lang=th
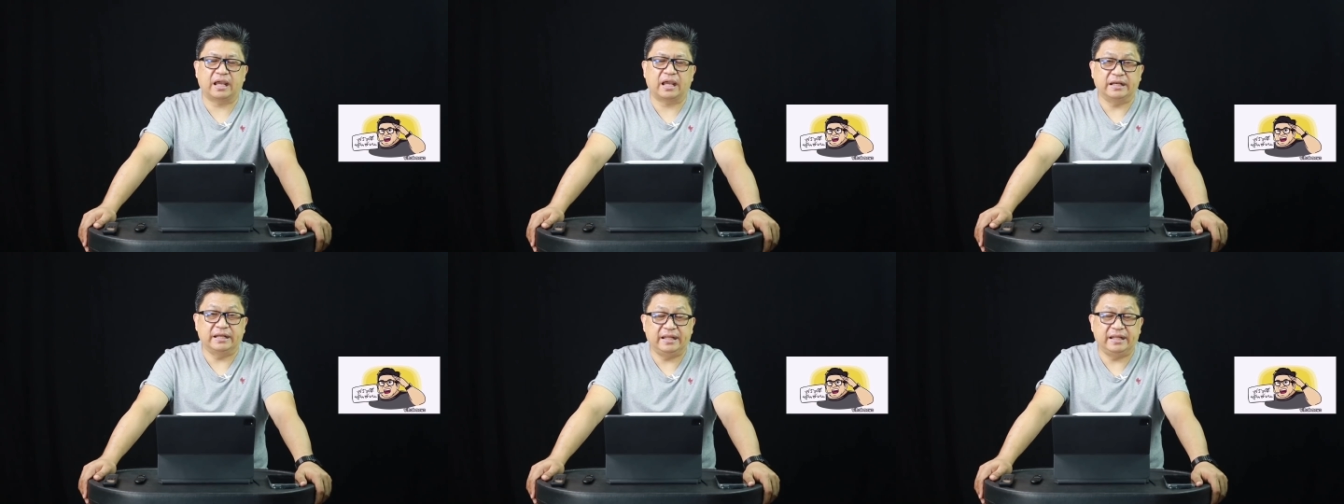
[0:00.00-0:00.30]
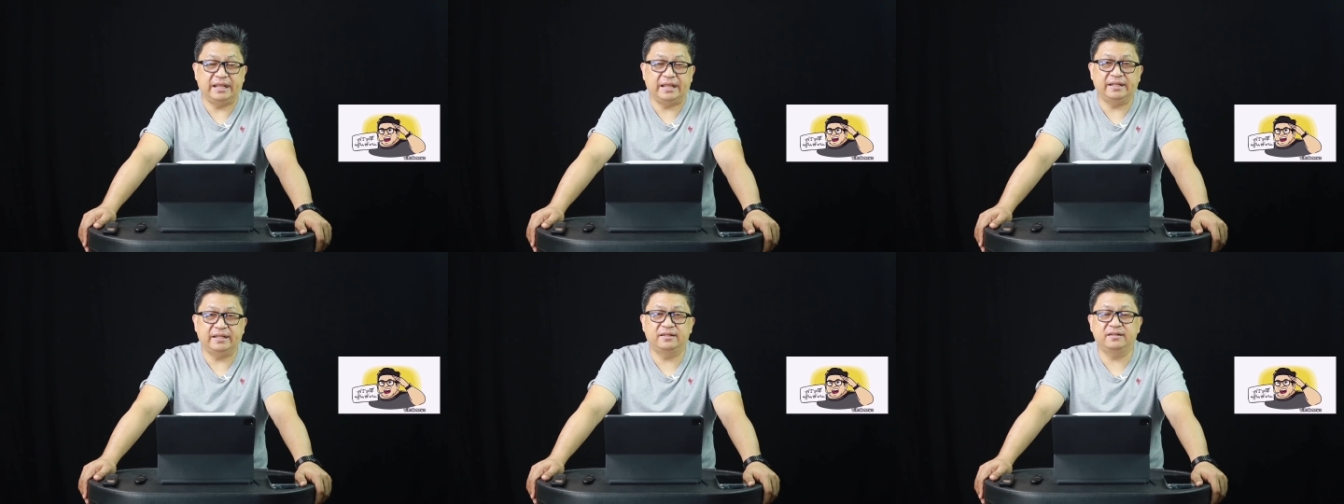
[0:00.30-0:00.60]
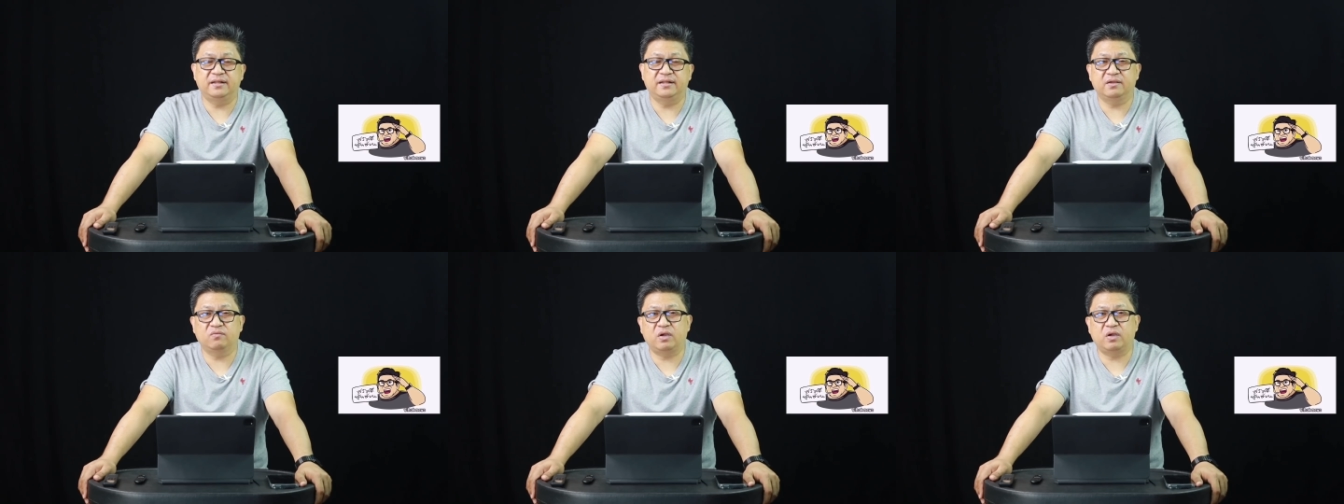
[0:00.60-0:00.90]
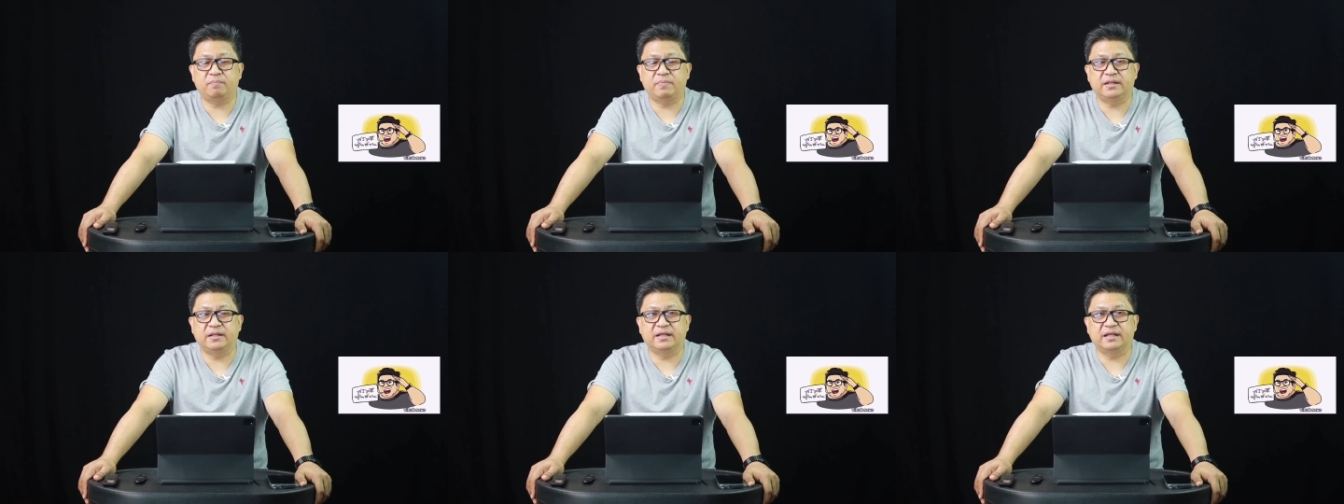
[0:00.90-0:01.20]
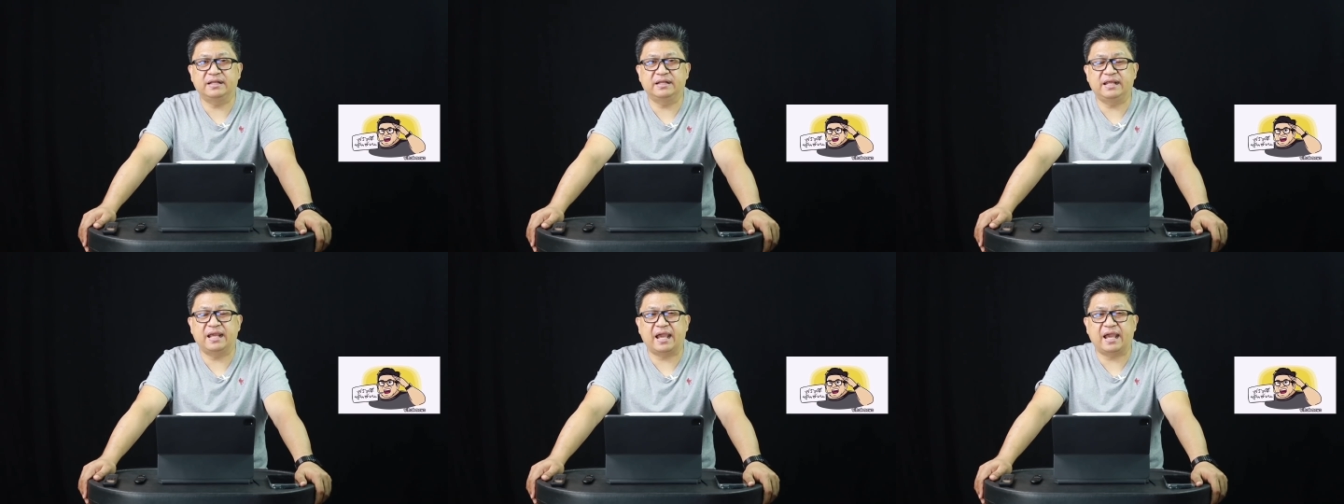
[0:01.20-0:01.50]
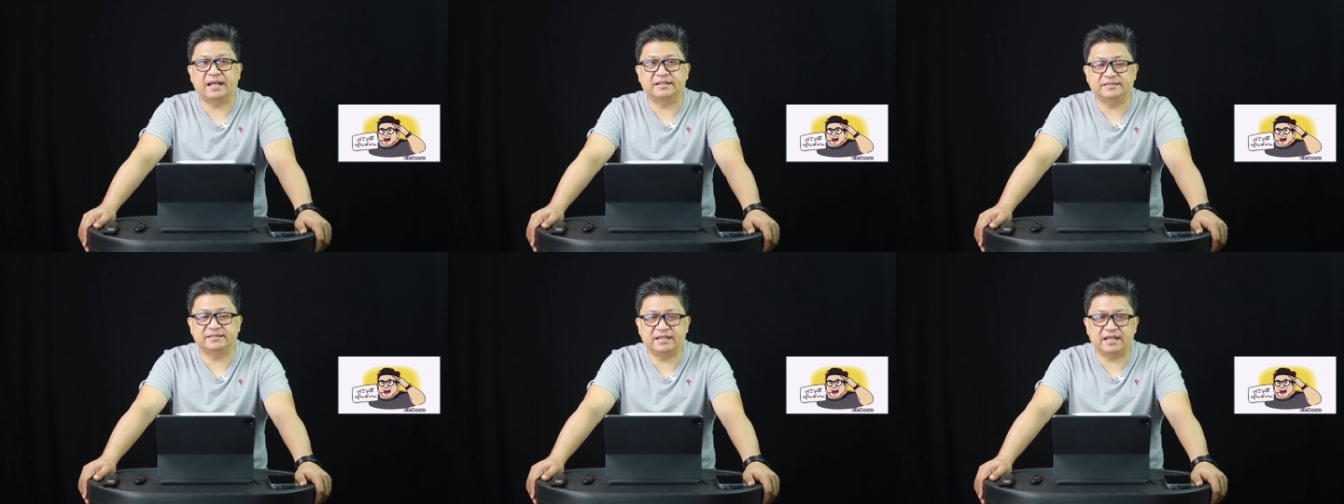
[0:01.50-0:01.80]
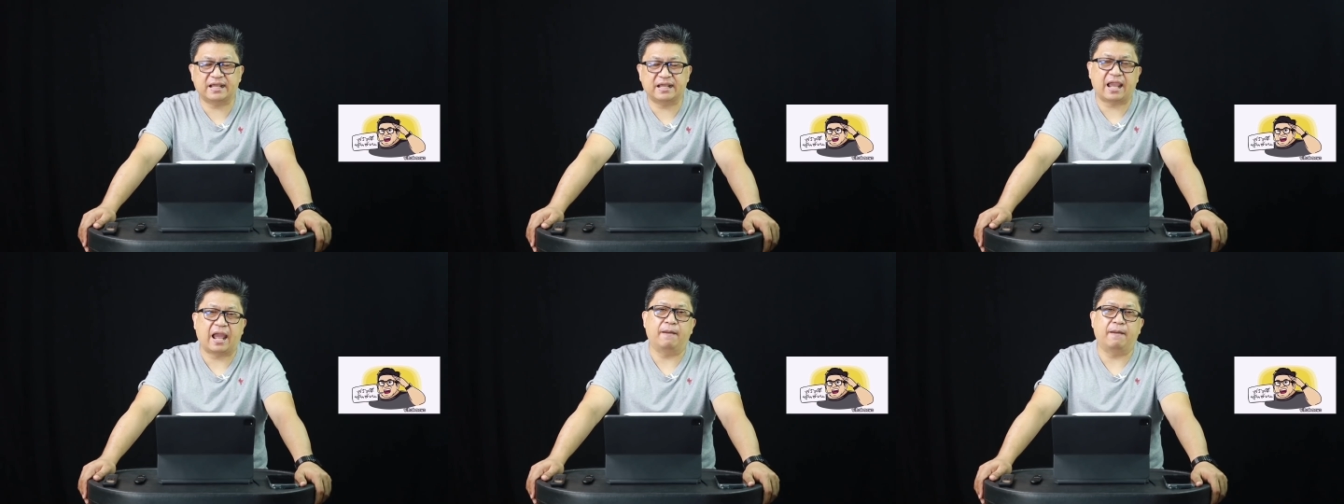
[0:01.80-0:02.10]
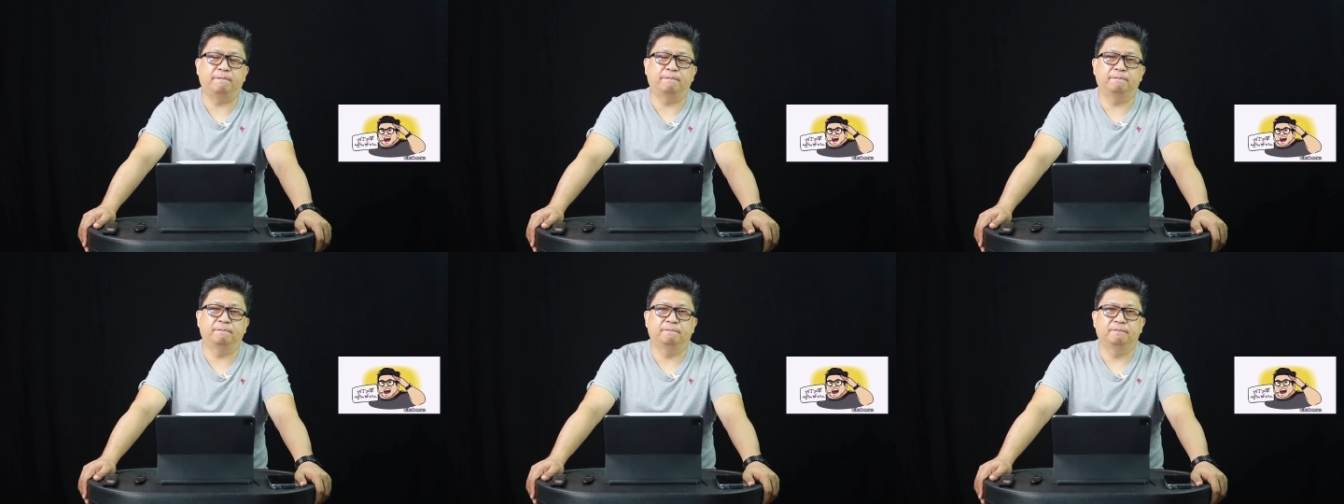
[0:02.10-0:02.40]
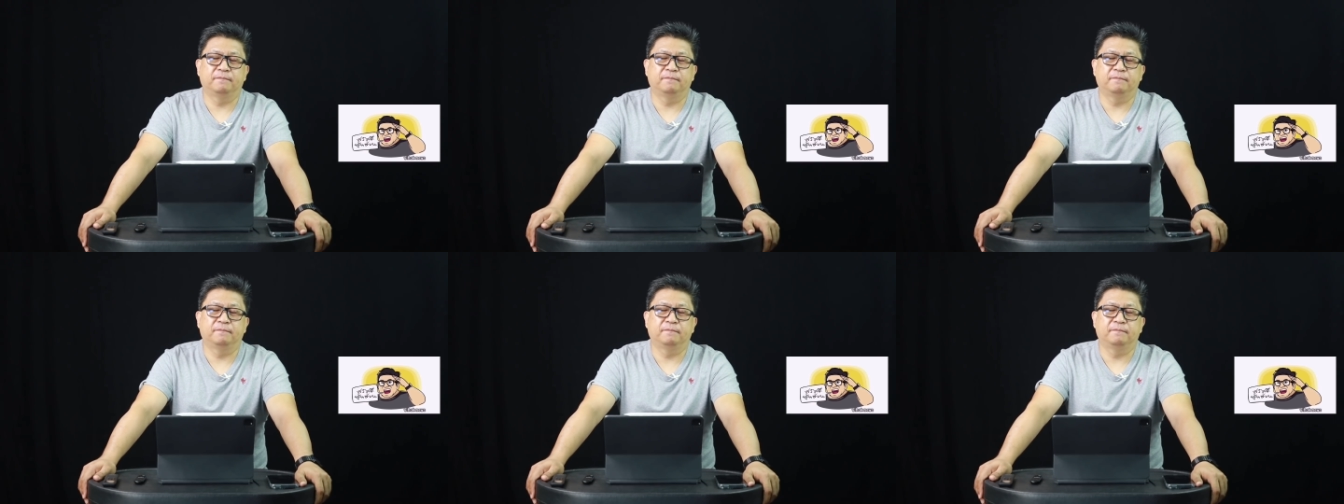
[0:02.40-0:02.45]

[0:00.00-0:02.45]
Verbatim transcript: คดีที่เรียกว่าเป็นคดีอาชญากรรม